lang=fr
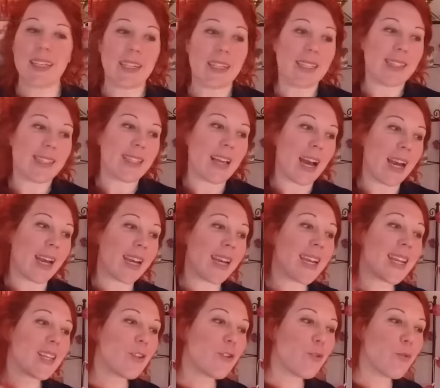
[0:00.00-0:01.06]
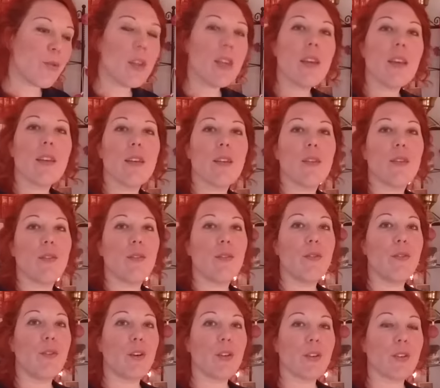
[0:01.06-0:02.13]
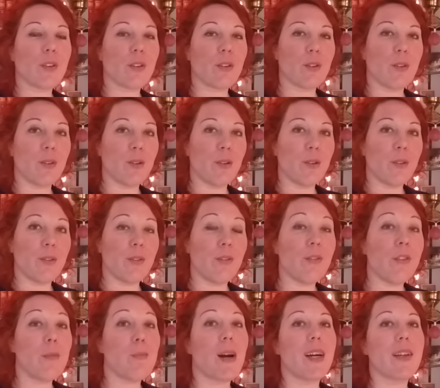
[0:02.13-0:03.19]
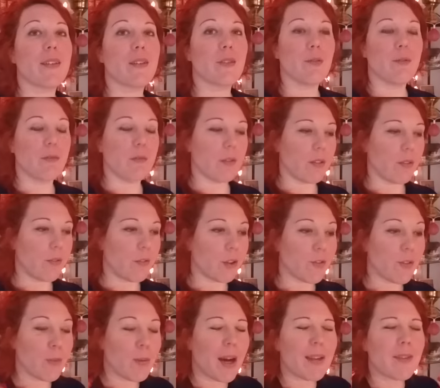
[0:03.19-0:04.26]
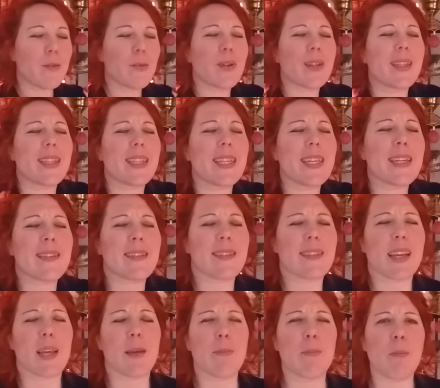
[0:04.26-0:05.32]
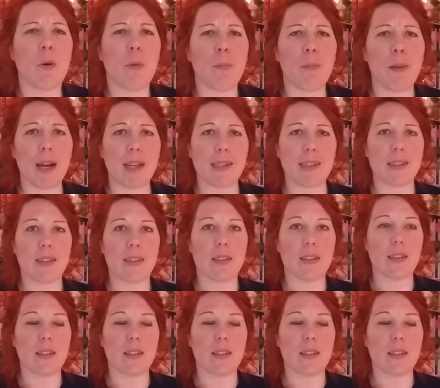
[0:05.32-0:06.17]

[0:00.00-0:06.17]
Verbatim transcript: ça réduit votre euh, vibration. Votre vibration est extrêmement basse.